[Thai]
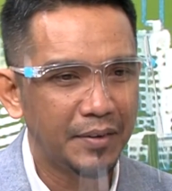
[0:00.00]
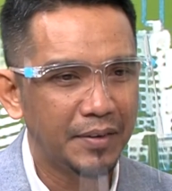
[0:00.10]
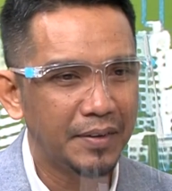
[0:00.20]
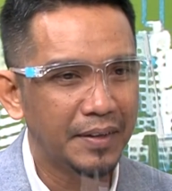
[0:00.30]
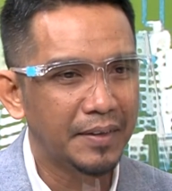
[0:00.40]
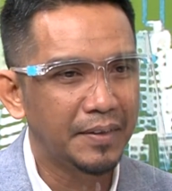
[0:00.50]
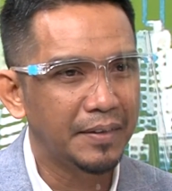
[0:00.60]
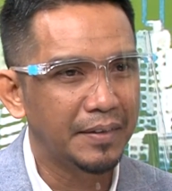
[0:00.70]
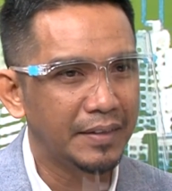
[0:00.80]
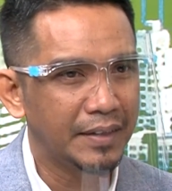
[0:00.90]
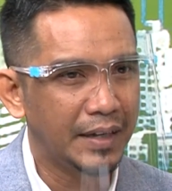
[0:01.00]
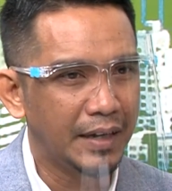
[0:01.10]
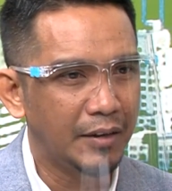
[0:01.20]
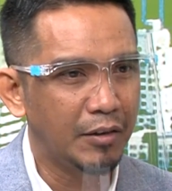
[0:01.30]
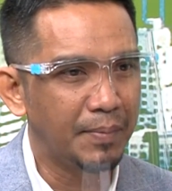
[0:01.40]
แล้วก็
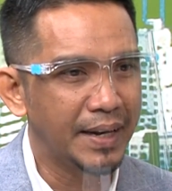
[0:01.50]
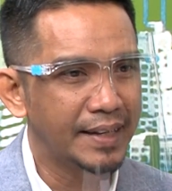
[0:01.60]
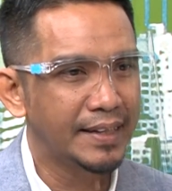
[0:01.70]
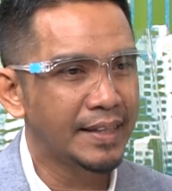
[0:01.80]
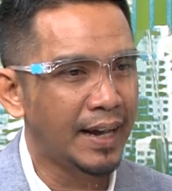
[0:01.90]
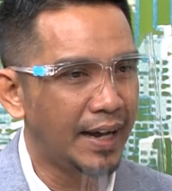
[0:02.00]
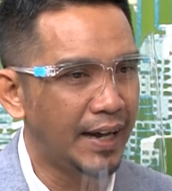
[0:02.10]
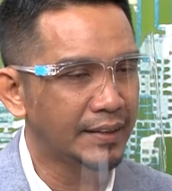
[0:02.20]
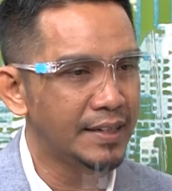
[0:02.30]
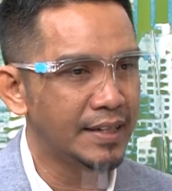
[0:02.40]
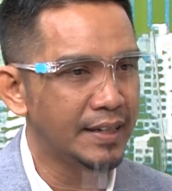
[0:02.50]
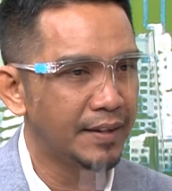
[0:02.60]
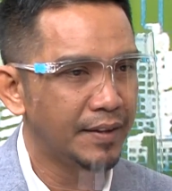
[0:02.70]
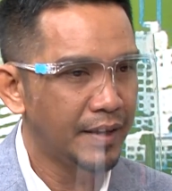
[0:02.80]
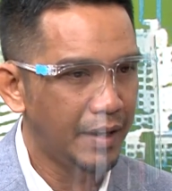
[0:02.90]
ออกไปในทิศทางที่
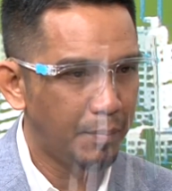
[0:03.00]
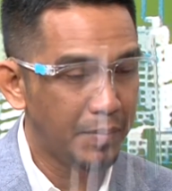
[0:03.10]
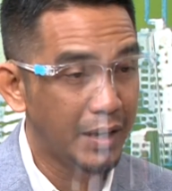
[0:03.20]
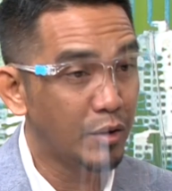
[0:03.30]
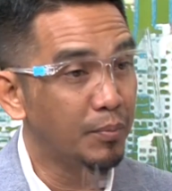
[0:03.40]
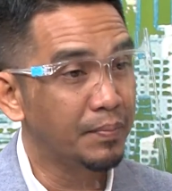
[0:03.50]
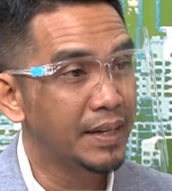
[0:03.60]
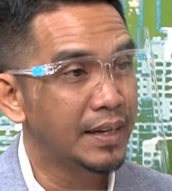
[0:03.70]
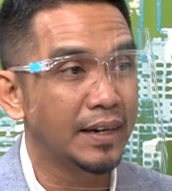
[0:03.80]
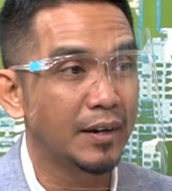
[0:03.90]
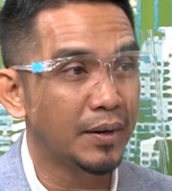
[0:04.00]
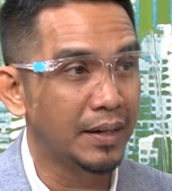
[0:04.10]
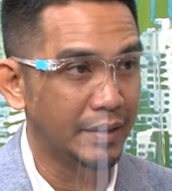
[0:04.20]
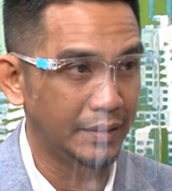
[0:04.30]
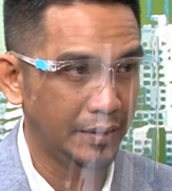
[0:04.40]
มีกลุ่มที่
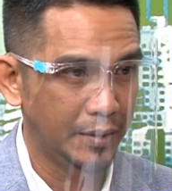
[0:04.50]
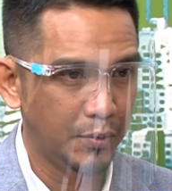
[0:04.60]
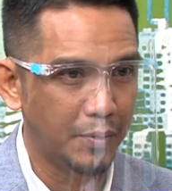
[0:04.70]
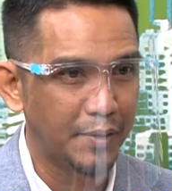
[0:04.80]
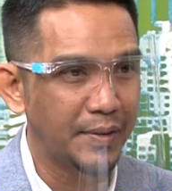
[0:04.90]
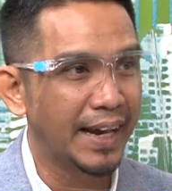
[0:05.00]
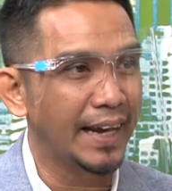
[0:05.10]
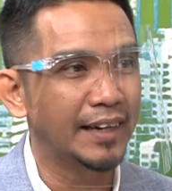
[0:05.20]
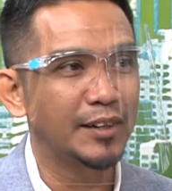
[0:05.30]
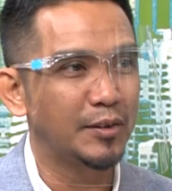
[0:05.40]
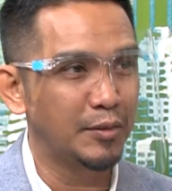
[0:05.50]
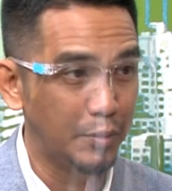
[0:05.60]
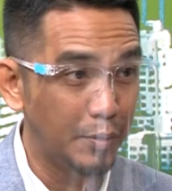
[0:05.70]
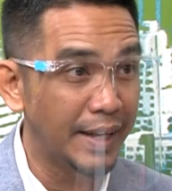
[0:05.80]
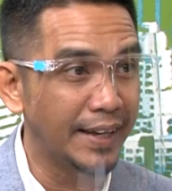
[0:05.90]
หัวรุนแรงอ
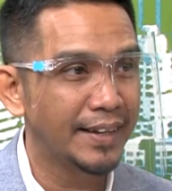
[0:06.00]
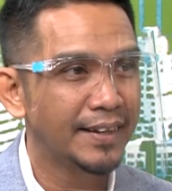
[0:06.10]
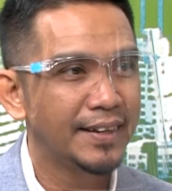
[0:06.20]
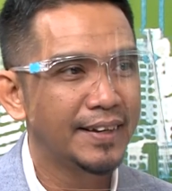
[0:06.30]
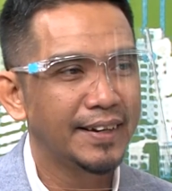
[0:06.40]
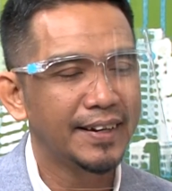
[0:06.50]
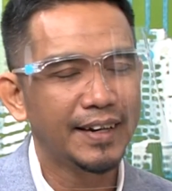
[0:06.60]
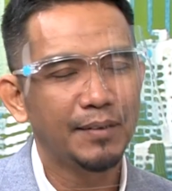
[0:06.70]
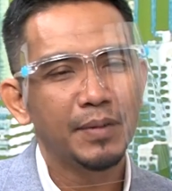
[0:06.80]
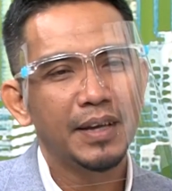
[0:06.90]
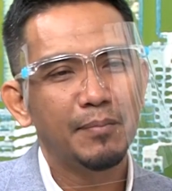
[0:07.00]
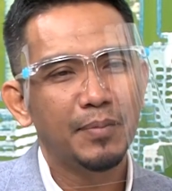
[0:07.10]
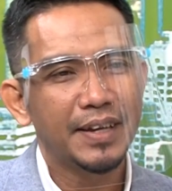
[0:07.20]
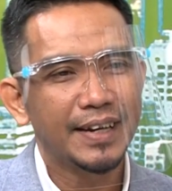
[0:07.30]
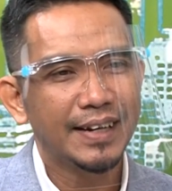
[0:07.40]
ยู่ด้วยนะครับ
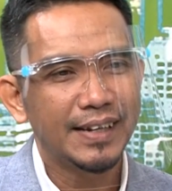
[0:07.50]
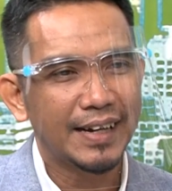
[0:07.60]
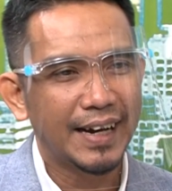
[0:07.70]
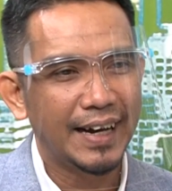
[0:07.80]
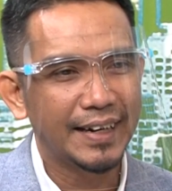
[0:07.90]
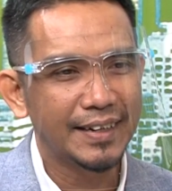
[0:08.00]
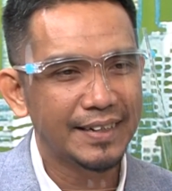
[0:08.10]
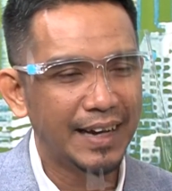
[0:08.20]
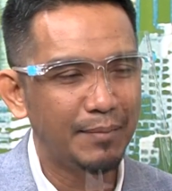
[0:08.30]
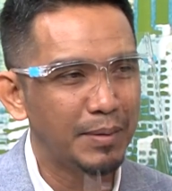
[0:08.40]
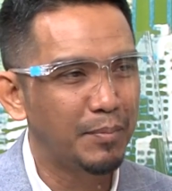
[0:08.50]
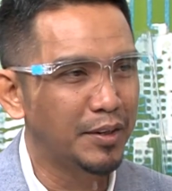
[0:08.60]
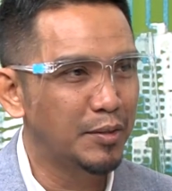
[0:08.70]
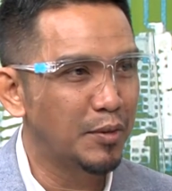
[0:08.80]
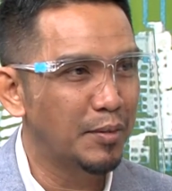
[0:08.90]
เพราะฉะนั้นเนี่ยการทำให้
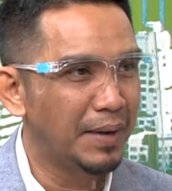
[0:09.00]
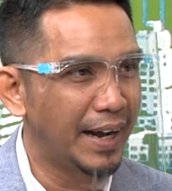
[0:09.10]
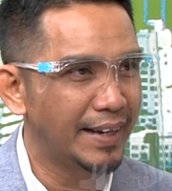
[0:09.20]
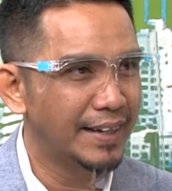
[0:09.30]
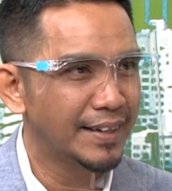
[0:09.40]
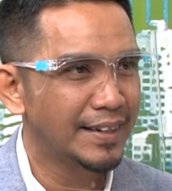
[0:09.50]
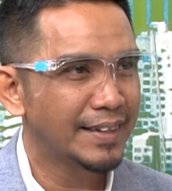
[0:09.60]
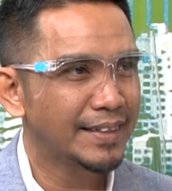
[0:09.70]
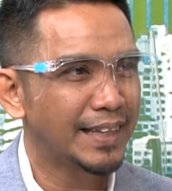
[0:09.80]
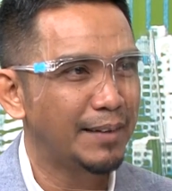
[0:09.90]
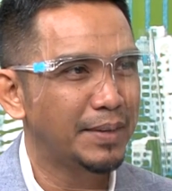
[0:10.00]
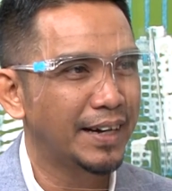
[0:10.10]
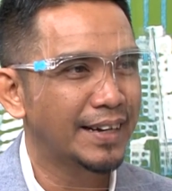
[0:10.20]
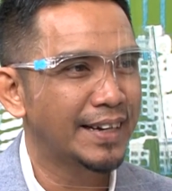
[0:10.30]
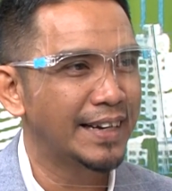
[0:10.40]
บ่อนถูกกฎหมายเนี่ยแทบ
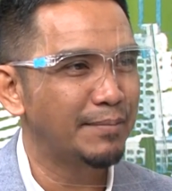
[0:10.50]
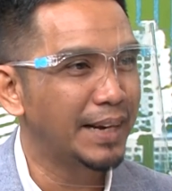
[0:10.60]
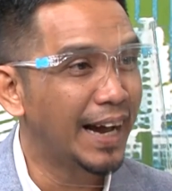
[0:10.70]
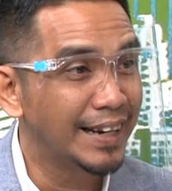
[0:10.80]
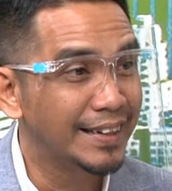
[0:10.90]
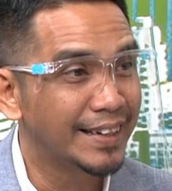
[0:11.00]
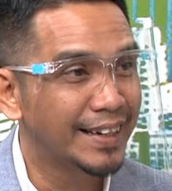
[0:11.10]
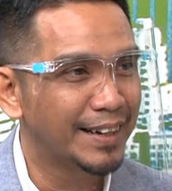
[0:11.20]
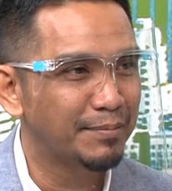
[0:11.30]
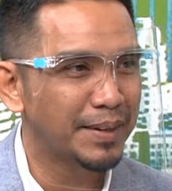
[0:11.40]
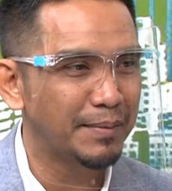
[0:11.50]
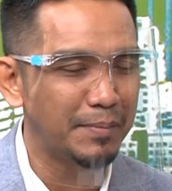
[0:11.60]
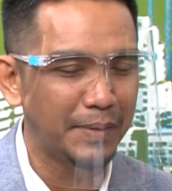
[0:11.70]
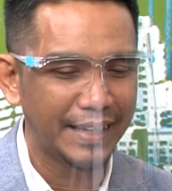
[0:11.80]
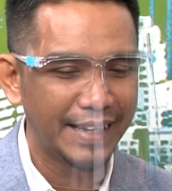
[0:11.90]
จะคิดไม่ได้เลยนะครับ
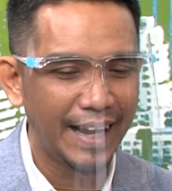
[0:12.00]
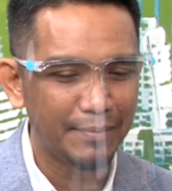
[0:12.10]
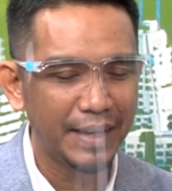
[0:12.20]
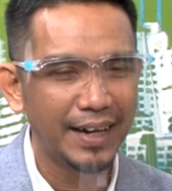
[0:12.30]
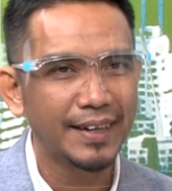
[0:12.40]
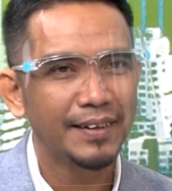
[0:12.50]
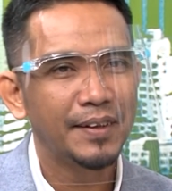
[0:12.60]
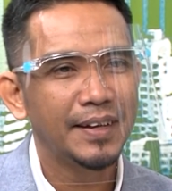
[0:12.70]
เป็นไปยากมาก